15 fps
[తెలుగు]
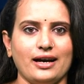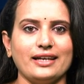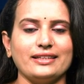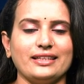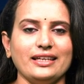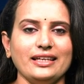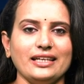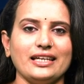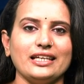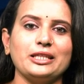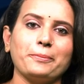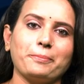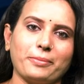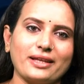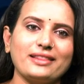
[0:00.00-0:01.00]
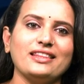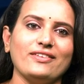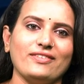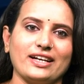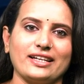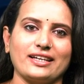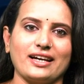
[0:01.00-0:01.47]
అయితే ఇది పెద్ద
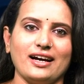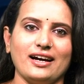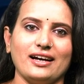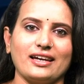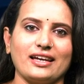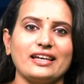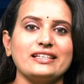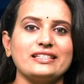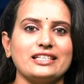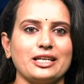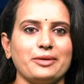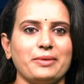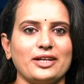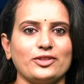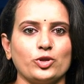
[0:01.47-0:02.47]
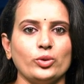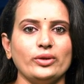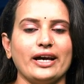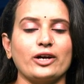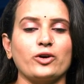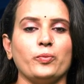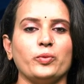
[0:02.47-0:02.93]
వేడుక ఈ సినిమాతో
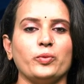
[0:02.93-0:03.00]
నాకు